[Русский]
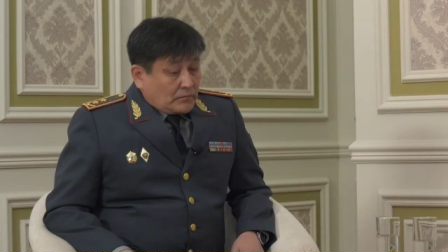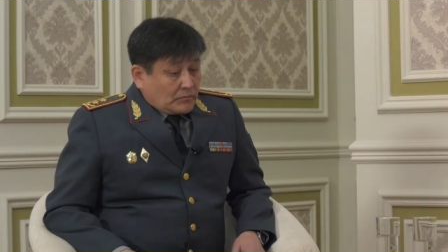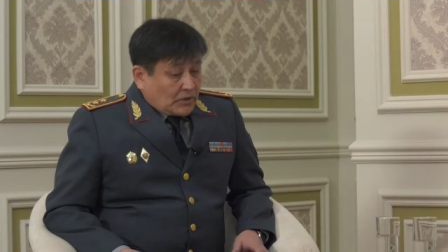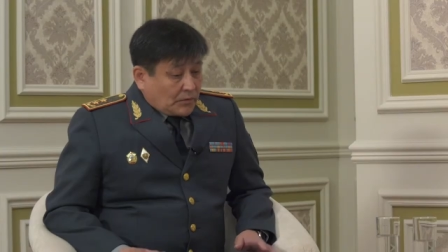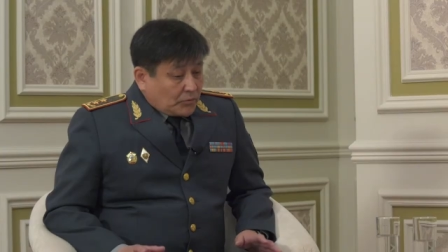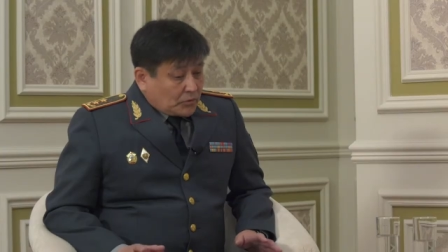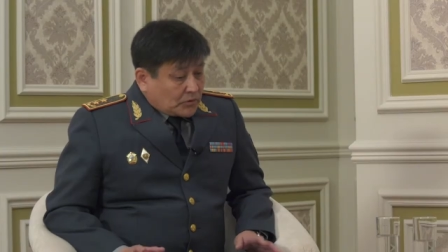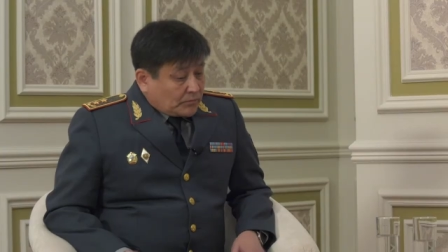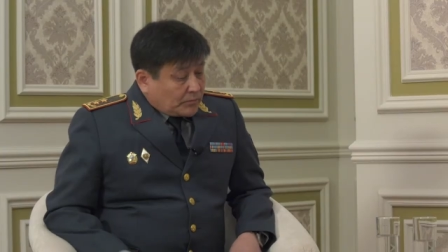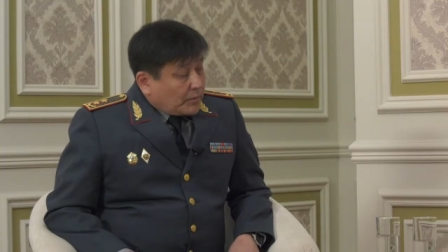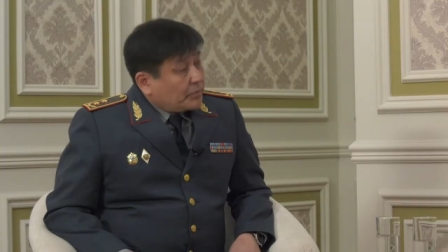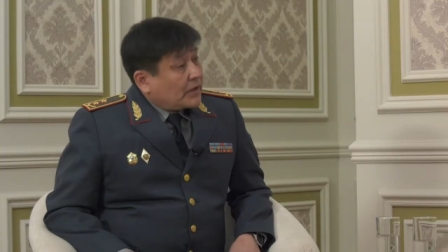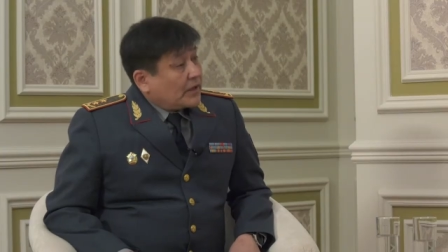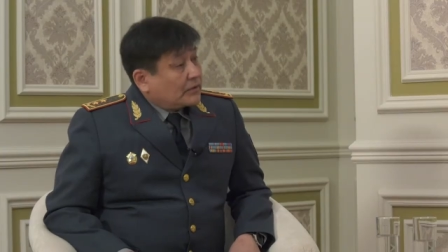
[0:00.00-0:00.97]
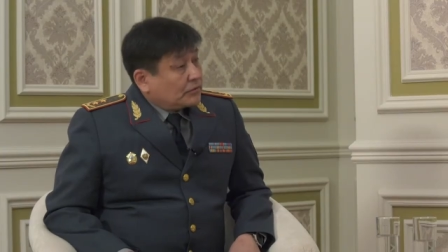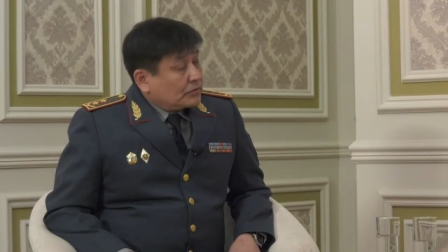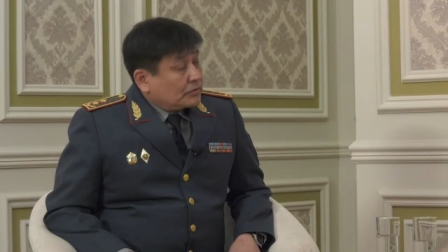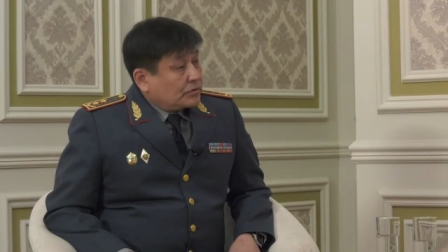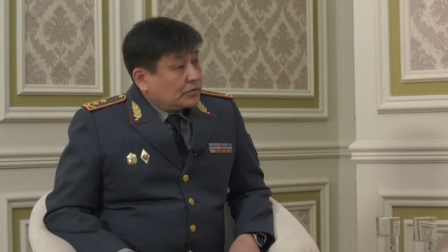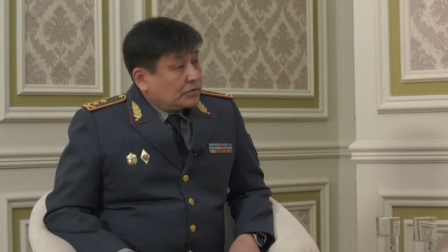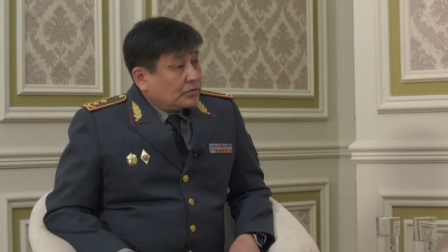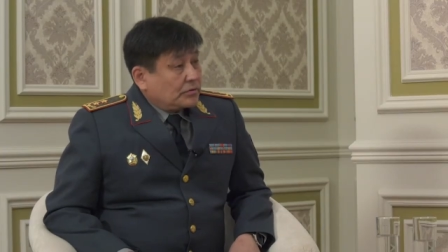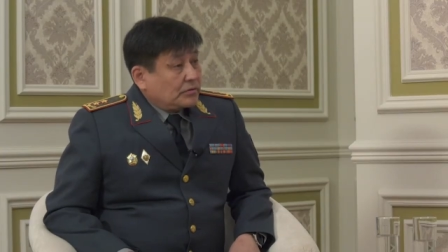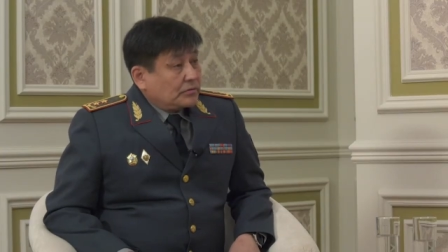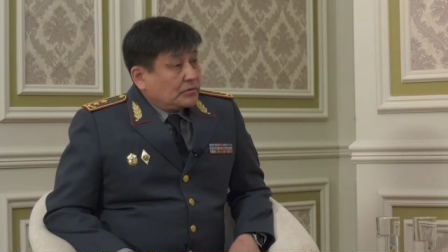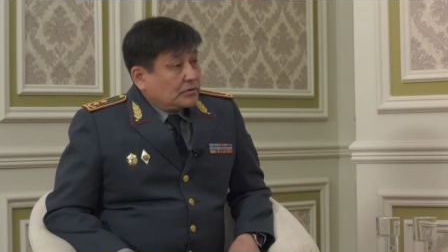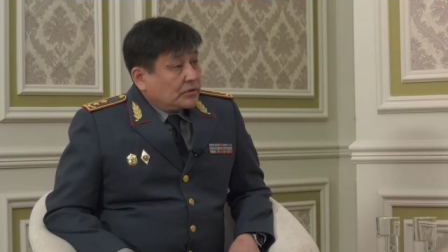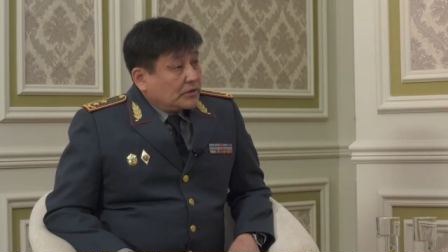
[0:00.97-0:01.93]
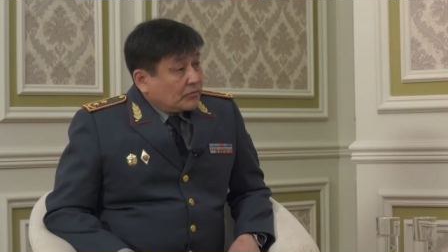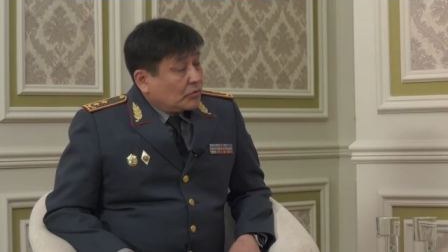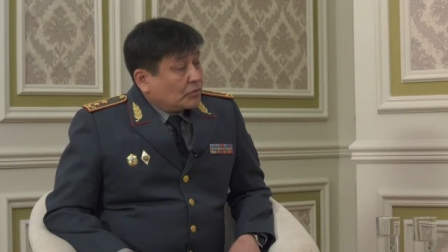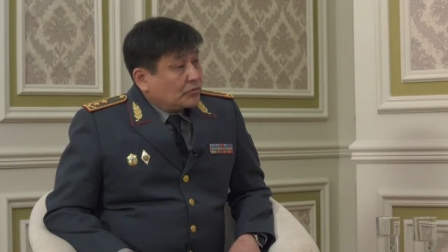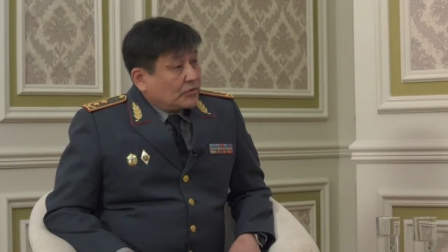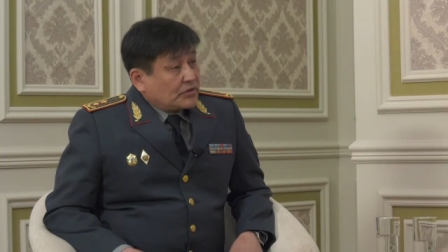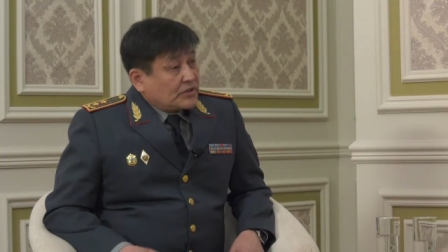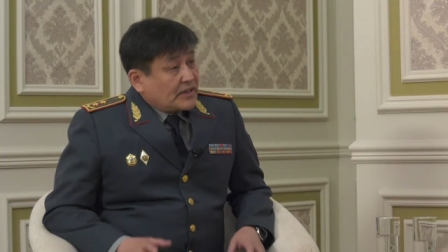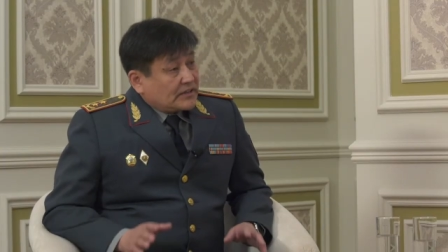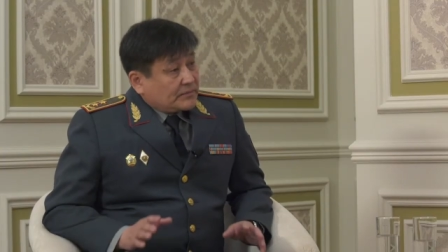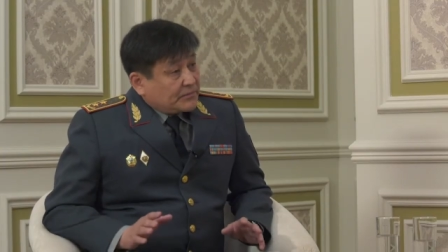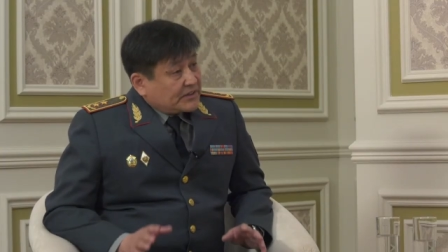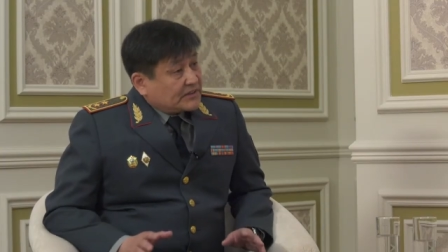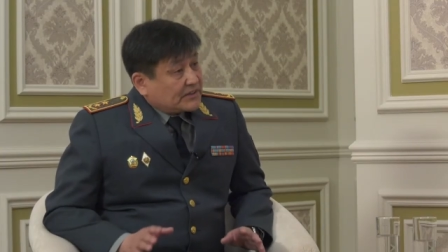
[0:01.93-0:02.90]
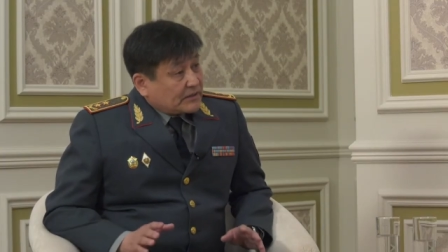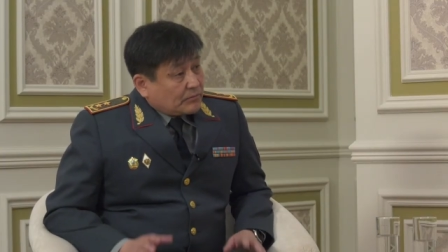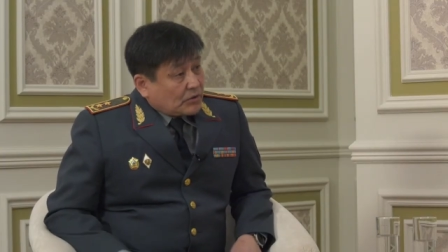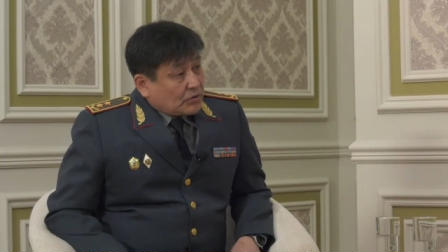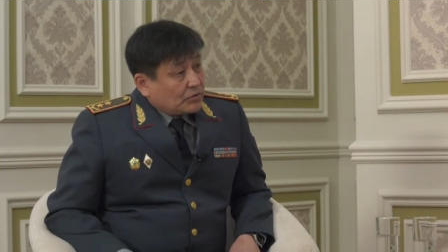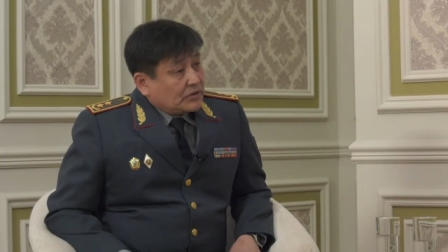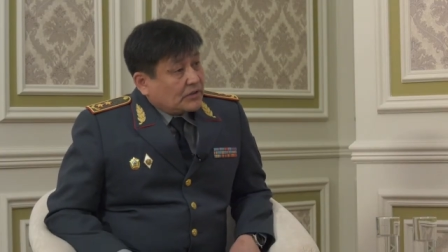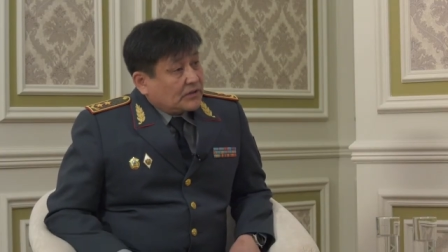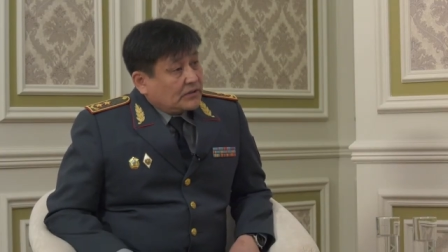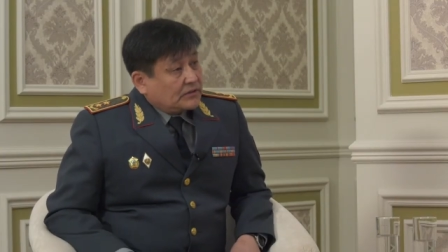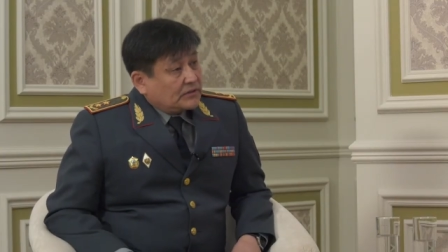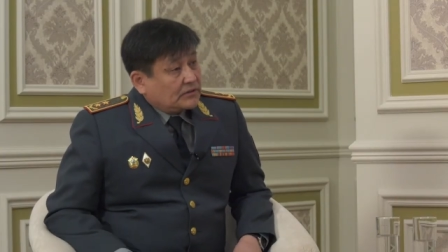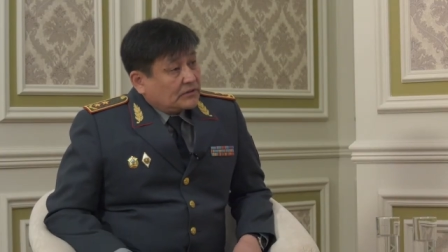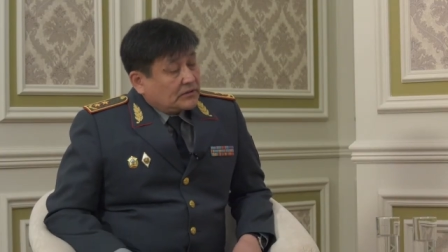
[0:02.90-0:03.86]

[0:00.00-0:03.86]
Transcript: Мы работаем по плану, э, его утверждает министр обороны.